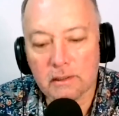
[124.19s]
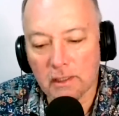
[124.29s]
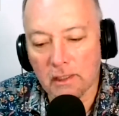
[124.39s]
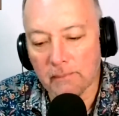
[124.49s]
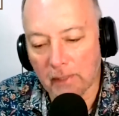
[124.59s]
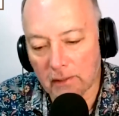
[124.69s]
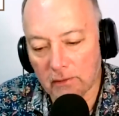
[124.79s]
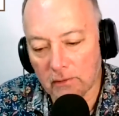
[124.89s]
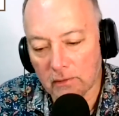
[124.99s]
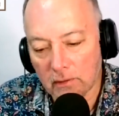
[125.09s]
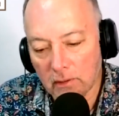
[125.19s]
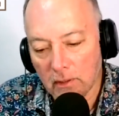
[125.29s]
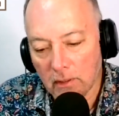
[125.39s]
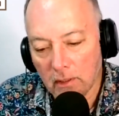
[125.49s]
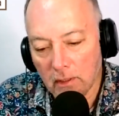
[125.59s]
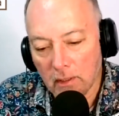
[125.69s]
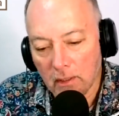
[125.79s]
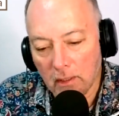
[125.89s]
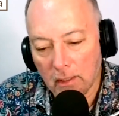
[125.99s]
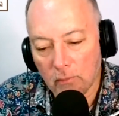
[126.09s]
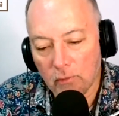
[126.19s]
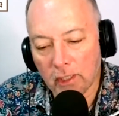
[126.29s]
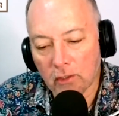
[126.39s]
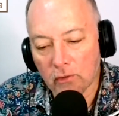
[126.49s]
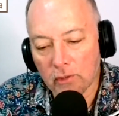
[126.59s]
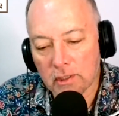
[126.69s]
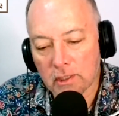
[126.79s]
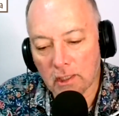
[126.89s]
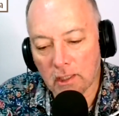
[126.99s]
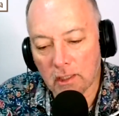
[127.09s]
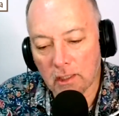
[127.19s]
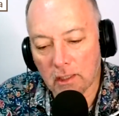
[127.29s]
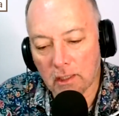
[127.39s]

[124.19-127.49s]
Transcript: Sin embargo, la UNESCO dice que